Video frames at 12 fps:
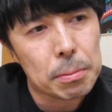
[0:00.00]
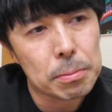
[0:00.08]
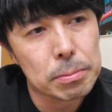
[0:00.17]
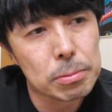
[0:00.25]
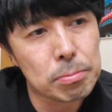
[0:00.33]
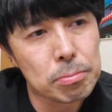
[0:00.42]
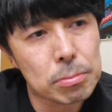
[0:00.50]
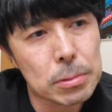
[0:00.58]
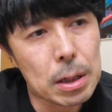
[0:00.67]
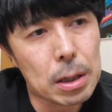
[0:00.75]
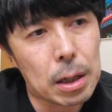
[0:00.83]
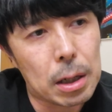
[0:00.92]
ん
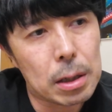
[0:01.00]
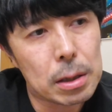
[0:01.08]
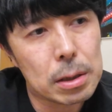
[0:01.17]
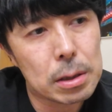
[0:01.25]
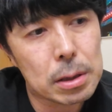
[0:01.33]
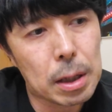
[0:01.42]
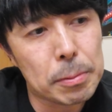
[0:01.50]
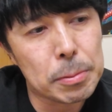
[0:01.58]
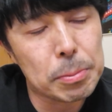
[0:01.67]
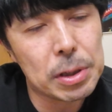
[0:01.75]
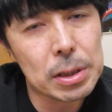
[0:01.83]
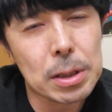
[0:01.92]
なんか多
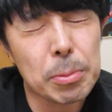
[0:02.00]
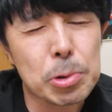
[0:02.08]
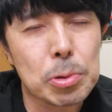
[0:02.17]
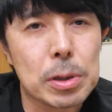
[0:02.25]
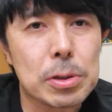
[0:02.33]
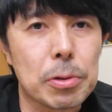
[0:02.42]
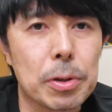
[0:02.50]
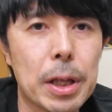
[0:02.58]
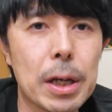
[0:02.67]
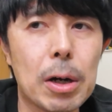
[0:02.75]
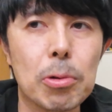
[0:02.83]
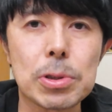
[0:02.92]
分皆さんもそうなんですけど
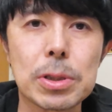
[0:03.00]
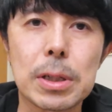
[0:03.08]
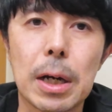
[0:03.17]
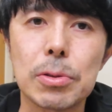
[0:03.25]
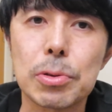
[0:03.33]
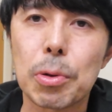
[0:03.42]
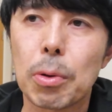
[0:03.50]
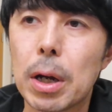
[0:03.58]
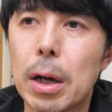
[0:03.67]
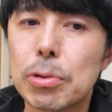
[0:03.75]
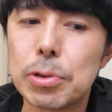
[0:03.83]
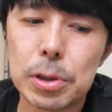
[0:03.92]
ネガを使うと
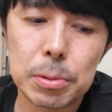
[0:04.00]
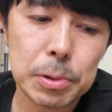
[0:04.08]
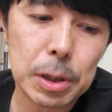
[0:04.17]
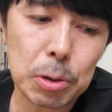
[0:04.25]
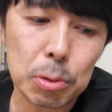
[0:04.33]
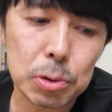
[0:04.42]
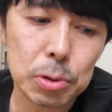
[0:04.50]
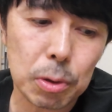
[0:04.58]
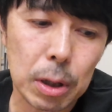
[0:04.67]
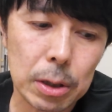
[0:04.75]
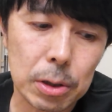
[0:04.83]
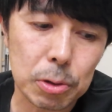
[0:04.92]
かフィルムで撮ると
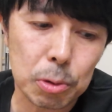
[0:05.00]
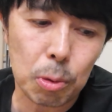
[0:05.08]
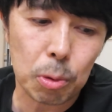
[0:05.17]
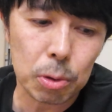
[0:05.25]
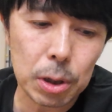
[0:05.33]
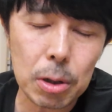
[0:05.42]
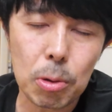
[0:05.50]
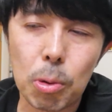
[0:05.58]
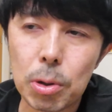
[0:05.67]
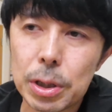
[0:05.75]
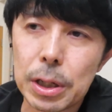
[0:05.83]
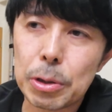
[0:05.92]
かっていうところの結構
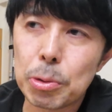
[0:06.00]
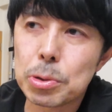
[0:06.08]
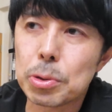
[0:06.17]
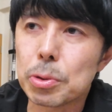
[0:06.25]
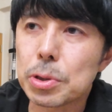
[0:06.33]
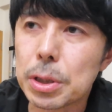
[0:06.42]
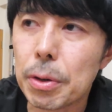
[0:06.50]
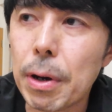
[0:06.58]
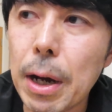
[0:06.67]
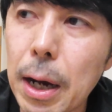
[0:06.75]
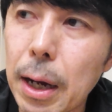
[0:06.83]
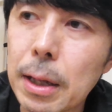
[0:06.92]
大きな要素として
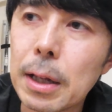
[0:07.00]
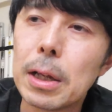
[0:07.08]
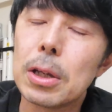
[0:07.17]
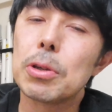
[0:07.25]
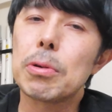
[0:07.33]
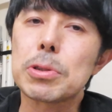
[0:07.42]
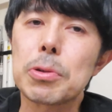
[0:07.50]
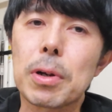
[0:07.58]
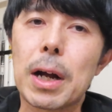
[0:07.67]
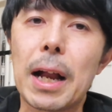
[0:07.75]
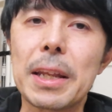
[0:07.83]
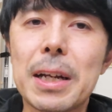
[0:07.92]
は要はその
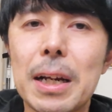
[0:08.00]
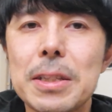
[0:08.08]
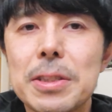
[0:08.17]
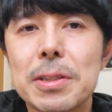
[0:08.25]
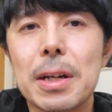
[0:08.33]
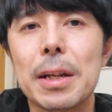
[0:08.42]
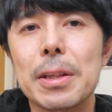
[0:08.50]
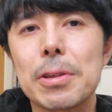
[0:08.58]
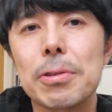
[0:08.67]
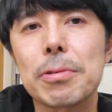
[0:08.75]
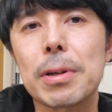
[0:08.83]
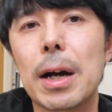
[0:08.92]
カリカリ疲れっ
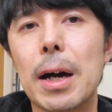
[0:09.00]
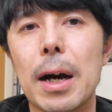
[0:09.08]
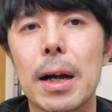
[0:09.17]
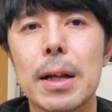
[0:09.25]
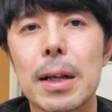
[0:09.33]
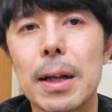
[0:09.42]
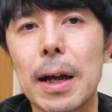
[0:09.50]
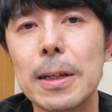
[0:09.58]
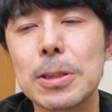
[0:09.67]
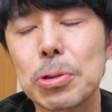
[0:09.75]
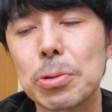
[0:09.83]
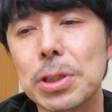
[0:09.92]
ていうか
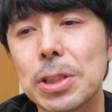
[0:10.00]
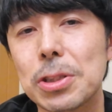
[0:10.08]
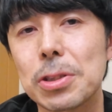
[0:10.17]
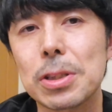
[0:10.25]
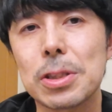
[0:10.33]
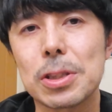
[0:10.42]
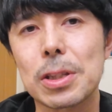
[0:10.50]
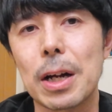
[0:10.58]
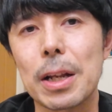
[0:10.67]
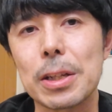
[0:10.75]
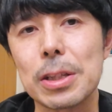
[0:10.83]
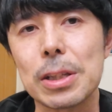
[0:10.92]
改造しすぎ
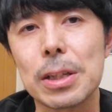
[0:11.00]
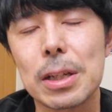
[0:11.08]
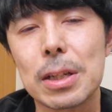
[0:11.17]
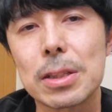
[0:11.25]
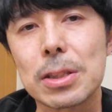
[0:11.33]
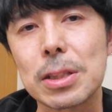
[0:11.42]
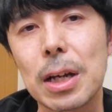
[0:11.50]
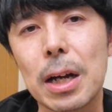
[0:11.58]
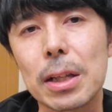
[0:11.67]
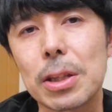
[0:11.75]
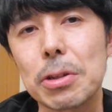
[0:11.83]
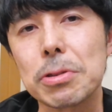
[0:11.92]
疲れにつな
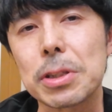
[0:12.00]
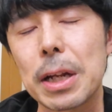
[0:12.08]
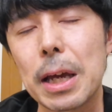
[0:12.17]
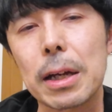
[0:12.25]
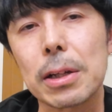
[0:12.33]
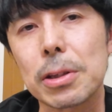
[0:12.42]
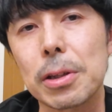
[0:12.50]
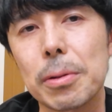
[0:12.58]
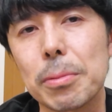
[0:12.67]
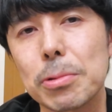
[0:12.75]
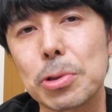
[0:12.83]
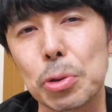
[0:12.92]
がってるんじゃないかっ
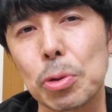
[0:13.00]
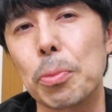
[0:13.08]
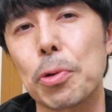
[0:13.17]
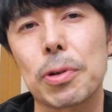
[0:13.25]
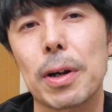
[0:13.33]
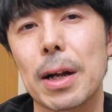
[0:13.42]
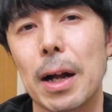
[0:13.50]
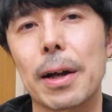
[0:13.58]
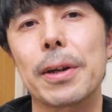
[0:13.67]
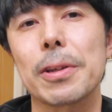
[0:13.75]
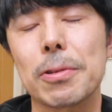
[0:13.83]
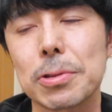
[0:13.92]
てちょっと僕は考
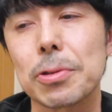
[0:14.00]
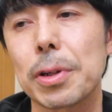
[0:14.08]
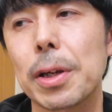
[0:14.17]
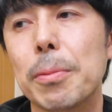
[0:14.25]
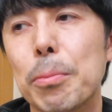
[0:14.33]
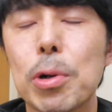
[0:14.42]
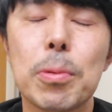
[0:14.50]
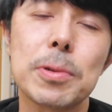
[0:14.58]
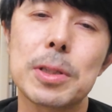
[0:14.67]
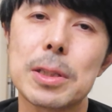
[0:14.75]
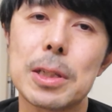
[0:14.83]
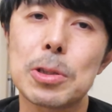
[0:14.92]
えてるんですよね。僕
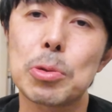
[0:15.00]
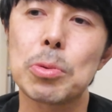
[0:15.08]
も実際